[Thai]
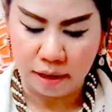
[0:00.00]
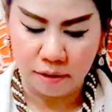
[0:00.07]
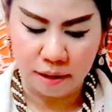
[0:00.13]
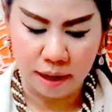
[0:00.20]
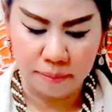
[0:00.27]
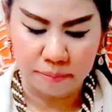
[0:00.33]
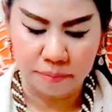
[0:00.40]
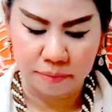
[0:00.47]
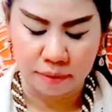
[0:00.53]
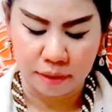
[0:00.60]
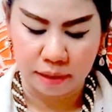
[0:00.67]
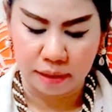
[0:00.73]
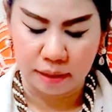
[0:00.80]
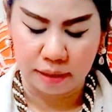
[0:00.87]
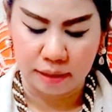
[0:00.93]
เกี่ยวกับ
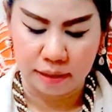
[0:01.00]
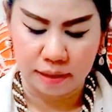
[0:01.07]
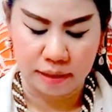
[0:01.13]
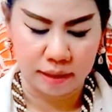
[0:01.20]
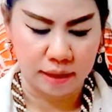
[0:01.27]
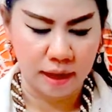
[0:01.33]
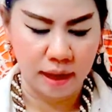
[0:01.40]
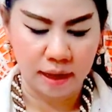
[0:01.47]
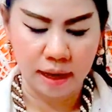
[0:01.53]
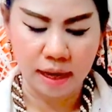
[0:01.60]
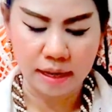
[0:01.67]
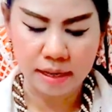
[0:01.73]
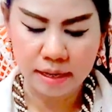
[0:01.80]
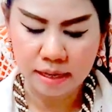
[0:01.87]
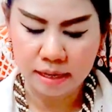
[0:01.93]
ก
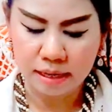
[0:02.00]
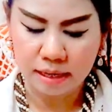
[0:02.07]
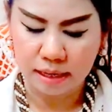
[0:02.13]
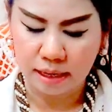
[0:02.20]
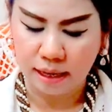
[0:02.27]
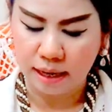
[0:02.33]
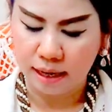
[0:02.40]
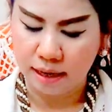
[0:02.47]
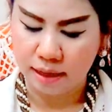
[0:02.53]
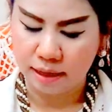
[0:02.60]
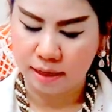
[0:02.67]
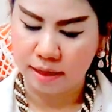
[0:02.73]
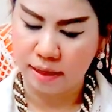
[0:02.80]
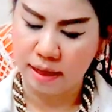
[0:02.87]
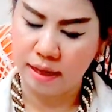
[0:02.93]
ลางคืนนะคะ
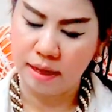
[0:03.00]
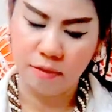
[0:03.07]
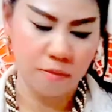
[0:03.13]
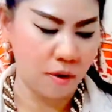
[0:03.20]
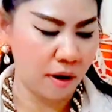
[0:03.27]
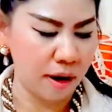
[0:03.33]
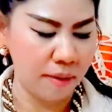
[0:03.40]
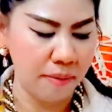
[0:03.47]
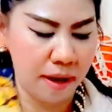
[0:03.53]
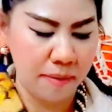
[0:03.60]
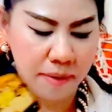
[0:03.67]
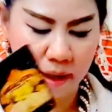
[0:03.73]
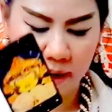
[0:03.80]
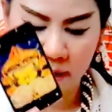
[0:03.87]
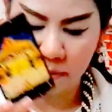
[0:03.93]
นี่คุณหมอได้ไพ่
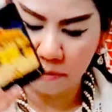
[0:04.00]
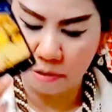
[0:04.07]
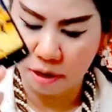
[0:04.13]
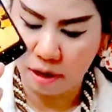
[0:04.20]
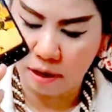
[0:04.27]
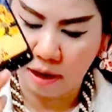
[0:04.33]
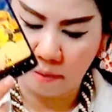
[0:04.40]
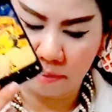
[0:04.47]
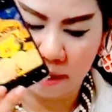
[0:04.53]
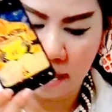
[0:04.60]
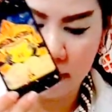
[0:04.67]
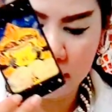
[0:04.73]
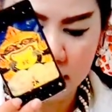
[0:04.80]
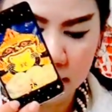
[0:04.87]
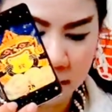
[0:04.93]
พระราหูเกี่ยวกับก
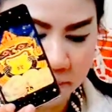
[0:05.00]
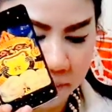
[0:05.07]
ลางคื